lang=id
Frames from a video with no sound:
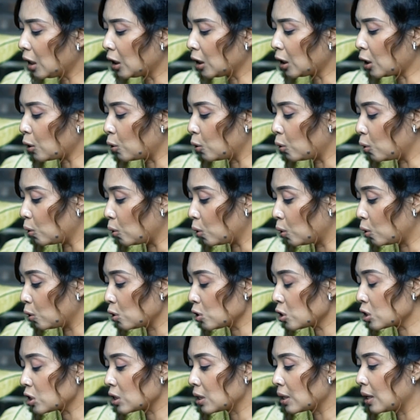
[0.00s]

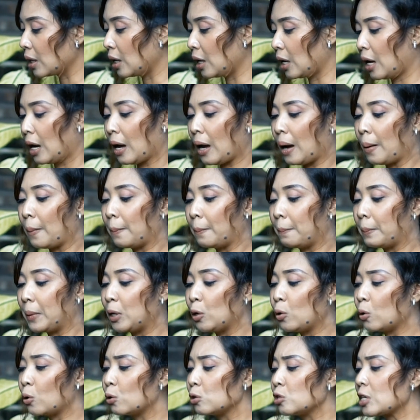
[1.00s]
terus
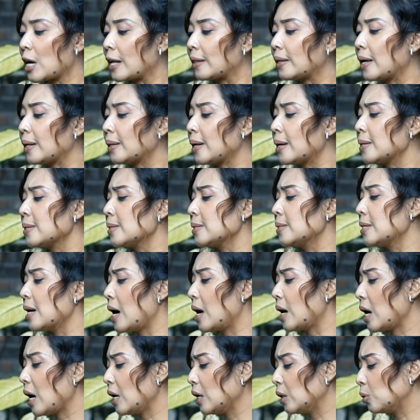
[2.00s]
menurut catatan
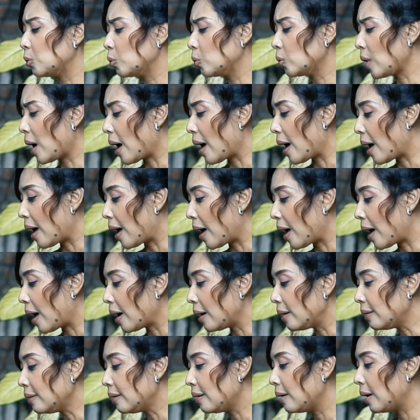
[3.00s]
sejarah itu
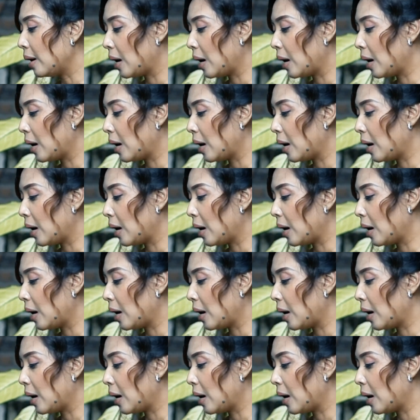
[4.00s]
kan